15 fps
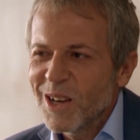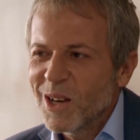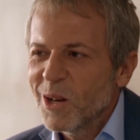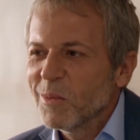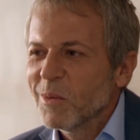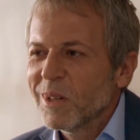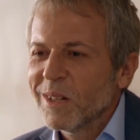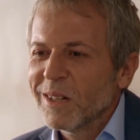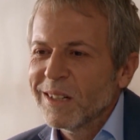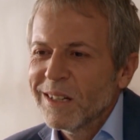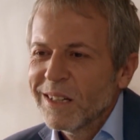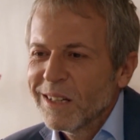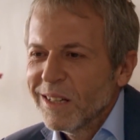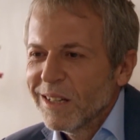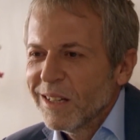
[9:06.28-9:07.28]
E ama
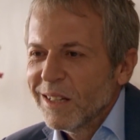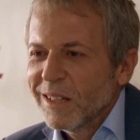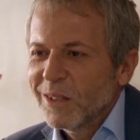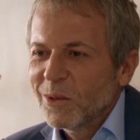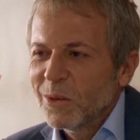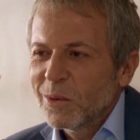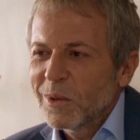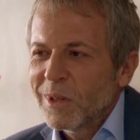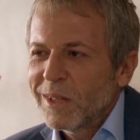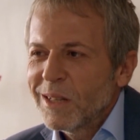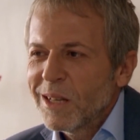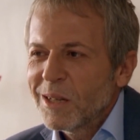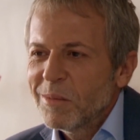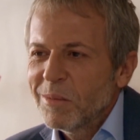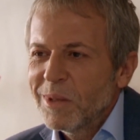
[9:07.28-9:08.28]

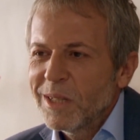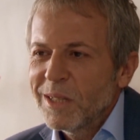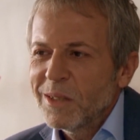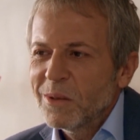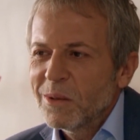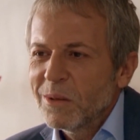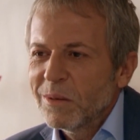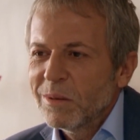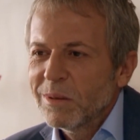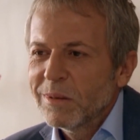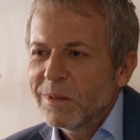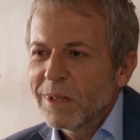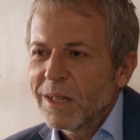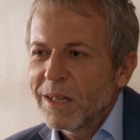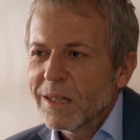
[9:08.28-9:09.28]
Turaner Bey'in o
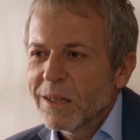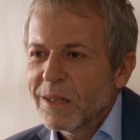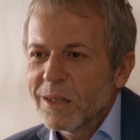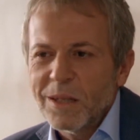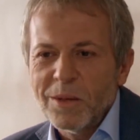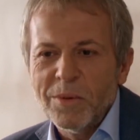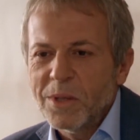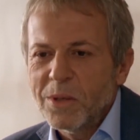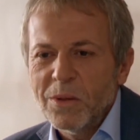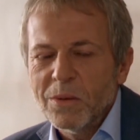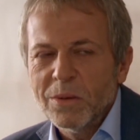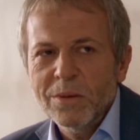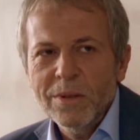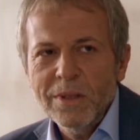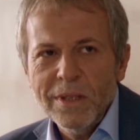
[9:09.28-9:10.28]
taraklarda bizi
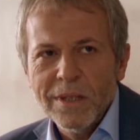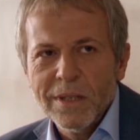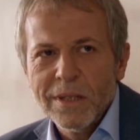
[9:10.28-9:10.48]
yoktu